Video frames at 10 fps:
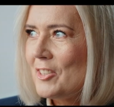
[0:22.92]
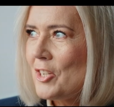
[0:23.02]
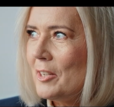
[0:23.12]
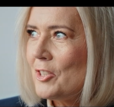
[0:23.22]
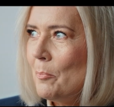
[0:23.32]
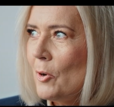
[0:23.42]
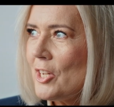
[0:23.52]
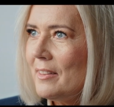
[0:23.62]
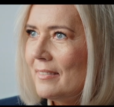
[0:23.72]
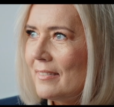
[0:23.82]
że, że
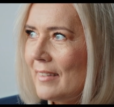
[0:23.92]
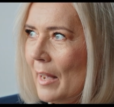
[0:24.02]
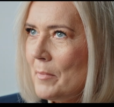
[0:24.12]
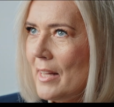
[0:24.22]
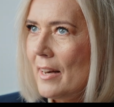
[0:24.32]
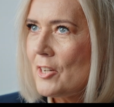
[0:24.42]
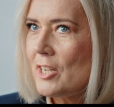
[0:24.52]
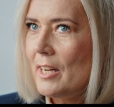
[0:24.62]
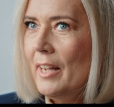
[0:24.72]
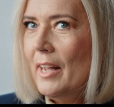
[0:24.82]
może tam
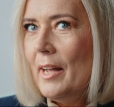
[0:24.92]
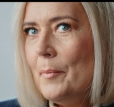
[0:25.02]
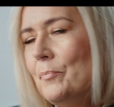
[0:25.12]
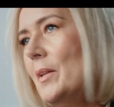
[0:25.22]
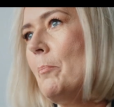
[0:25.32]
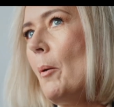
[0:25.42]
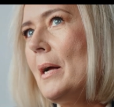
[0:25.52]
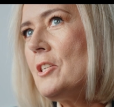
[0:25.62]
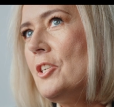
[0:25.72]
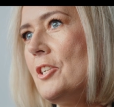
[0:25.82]
należy mm,
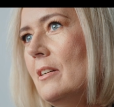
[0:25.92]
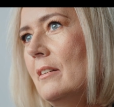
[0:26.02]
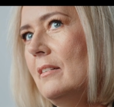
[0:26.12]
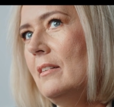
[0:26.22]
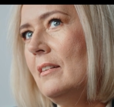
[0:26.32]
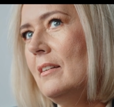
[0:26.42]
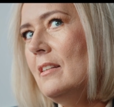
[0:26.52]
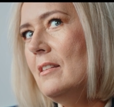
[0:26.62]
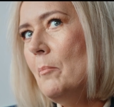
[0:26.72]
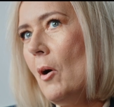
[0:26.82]
popatrzeć y, y,
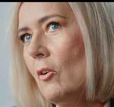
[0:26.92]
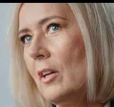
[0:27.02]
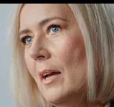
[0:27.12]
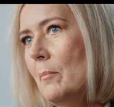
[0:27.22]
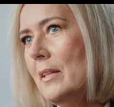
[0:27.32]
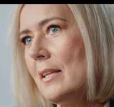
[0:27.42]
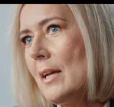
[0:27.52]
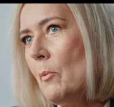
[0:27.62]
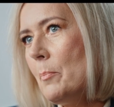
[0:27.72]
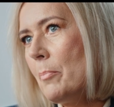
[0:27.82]
innym okiem na
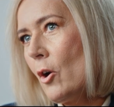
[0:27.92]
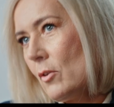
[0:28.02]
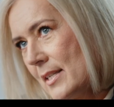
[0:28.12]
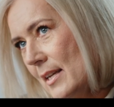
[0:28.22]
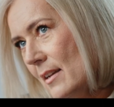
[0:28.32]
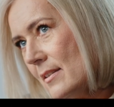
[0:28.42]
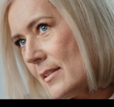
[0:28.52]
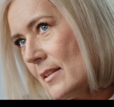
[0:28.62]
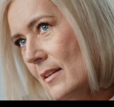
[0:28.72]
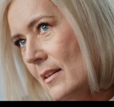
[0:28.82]
cały
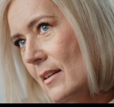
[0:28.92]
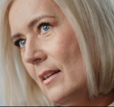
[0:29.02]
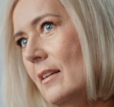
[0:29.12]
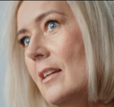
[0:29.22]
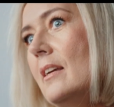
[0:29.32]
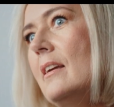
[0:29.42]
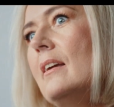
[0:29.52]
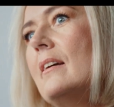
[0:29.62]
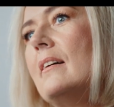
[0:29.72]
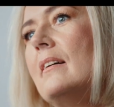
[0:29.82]
proces
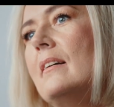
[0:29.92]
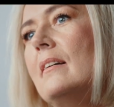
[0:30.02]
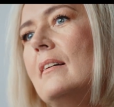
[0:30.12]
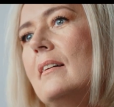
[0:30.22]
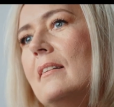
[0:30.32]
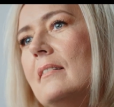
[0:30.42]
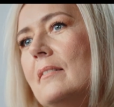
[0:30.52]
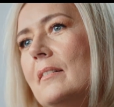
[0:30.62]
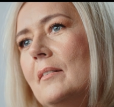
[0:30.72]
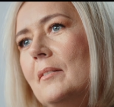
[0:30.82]
i
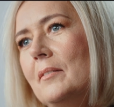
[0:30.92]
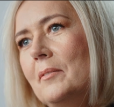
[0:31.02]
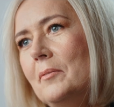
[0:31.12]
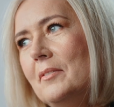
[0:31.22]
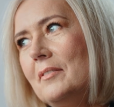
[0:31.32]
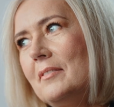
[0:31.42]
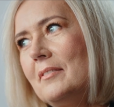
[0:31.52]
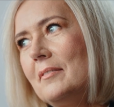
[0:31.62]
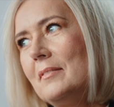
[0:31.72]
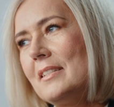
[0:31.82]
y,
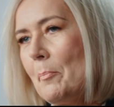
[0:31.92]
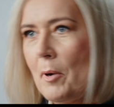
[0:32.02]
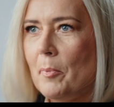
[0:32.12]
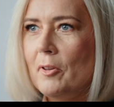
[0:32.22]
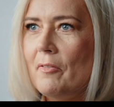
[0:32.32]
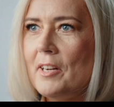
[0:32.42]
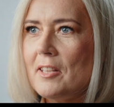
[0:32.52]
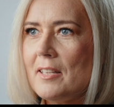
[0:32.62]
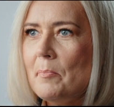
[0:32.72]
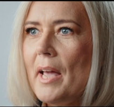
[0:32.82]
zaproponować
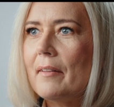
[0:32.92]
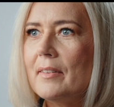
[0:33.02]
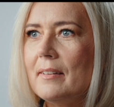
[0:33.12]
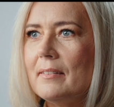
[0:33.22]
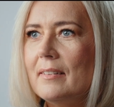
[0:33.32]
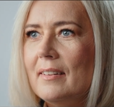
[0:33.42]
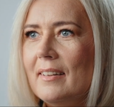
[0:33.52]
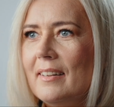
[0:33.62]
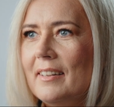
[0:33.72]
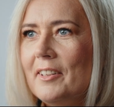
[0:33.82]
te zmiany.
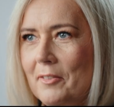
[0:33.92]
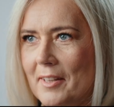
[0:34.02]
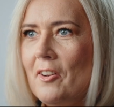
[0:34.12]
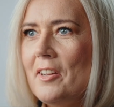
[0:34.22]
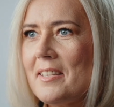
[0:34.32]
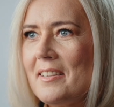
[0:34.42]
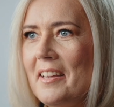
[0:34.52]
I od tego jest